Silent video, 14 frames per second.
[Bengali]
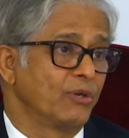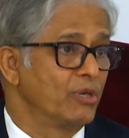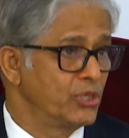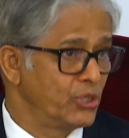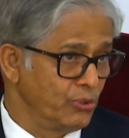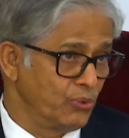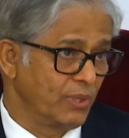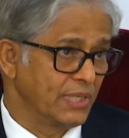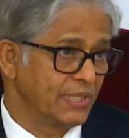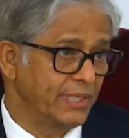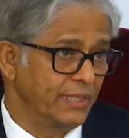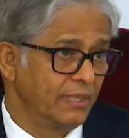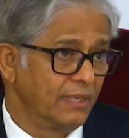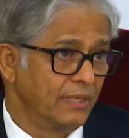যাওয়ার সুযোগ
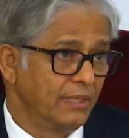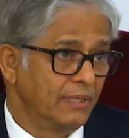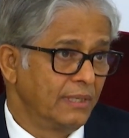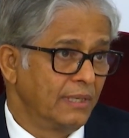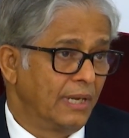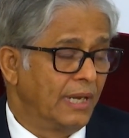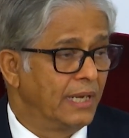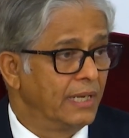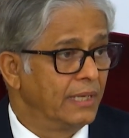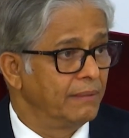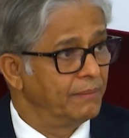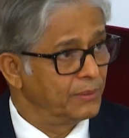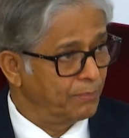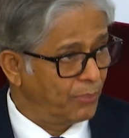আছে
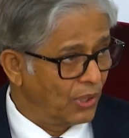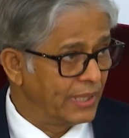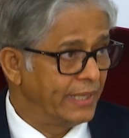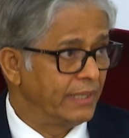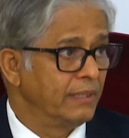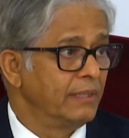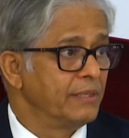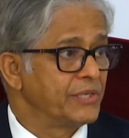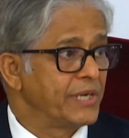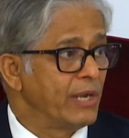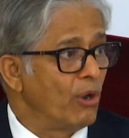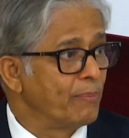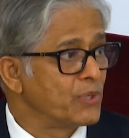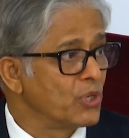ফলে
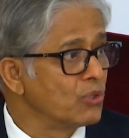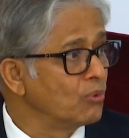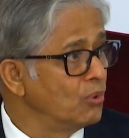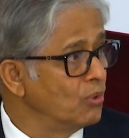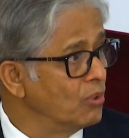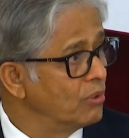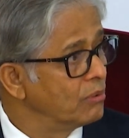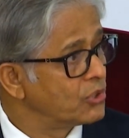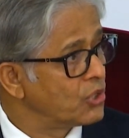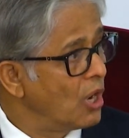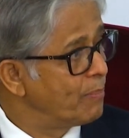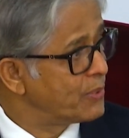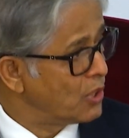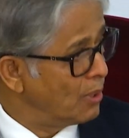সেই অপশনগুলো
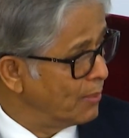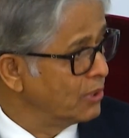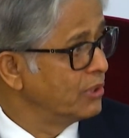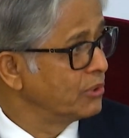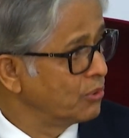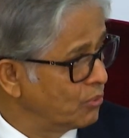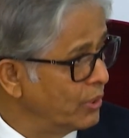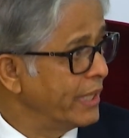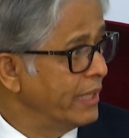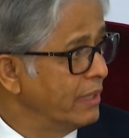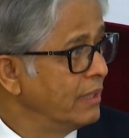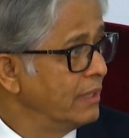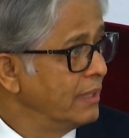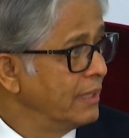সব সমন্বিত করেই
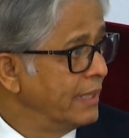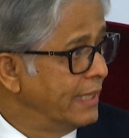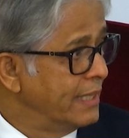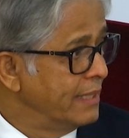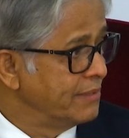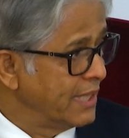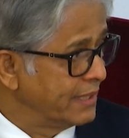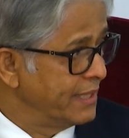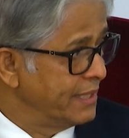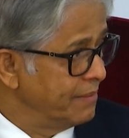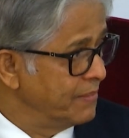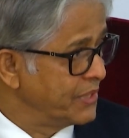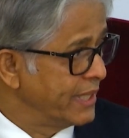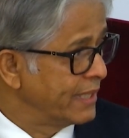যাতে
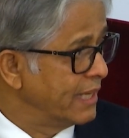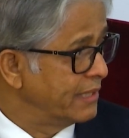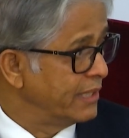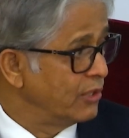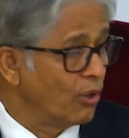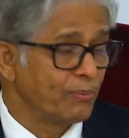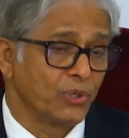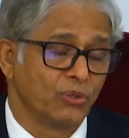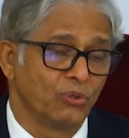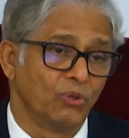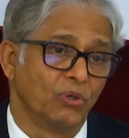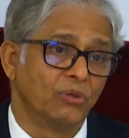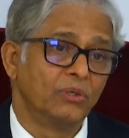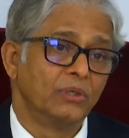শিক্ষার্থীদের
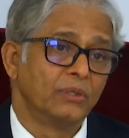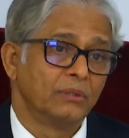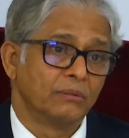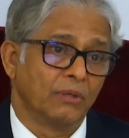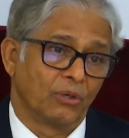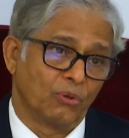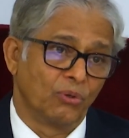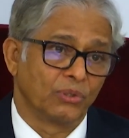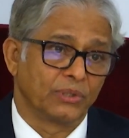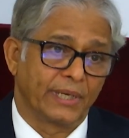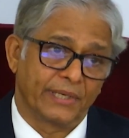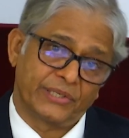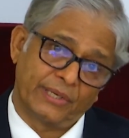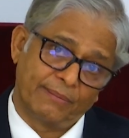অপশনগুলো অক্ষুণ্ণ
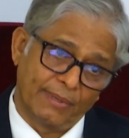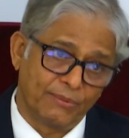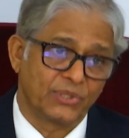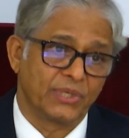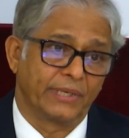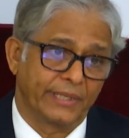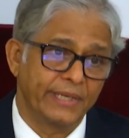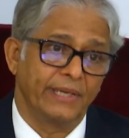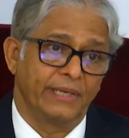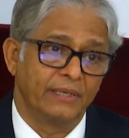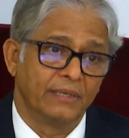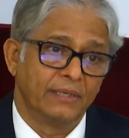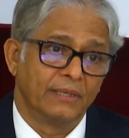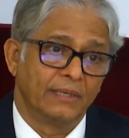থাকে সেই ব্যবস্থা রেখেই
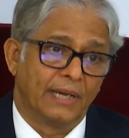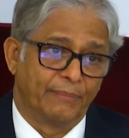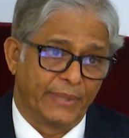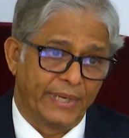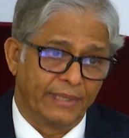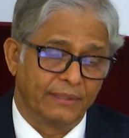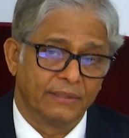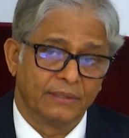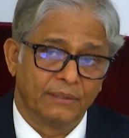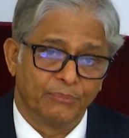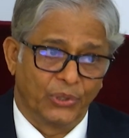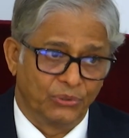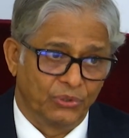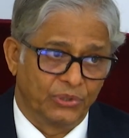আমরা এই
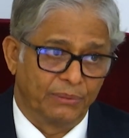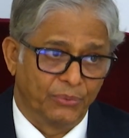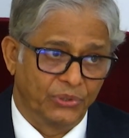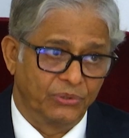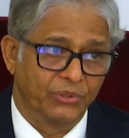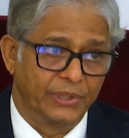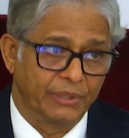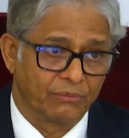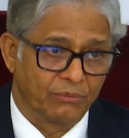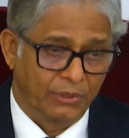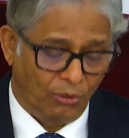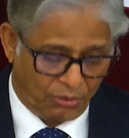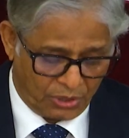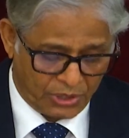পদ্ধতির মধ্যে দিয়ে
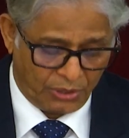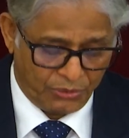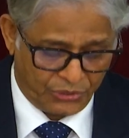অগ্রসর